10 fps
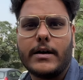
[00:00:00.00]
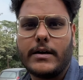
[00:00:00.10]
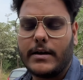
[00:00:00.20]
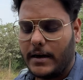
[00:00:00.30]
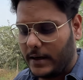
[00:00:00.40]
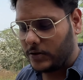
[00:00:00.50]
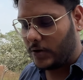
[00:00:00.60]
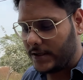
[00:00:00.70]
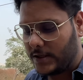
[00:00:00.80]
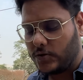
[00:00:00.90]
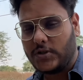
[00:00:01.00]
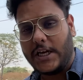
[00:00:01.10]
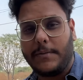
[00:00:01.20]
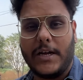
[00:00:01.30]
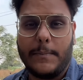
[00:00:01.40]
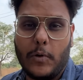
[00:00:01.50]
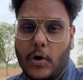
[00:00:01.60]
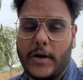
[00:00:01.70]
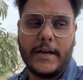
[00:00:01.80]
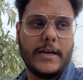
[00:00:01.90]
का थोड़ा सा सोचा ही भाई अपोलो
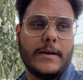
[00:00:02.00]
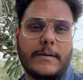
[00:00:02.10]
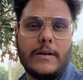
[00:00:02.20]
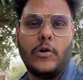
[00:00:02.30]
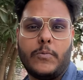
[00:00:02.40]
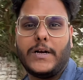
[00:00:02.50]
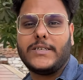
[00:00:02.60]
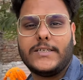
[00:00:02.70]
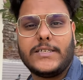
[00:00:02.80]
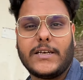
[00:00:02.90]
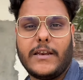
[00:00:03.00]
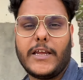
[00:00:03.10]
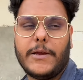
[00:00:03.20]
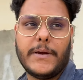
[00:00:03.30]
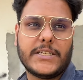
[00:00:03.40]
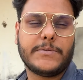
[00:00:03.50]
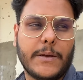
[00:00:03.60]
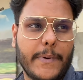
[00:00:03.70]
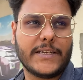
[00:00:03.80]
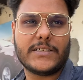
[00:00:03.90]
के लोग बाग सजेस्ट कर रहे हैं कि भाई सबसे बेस्ट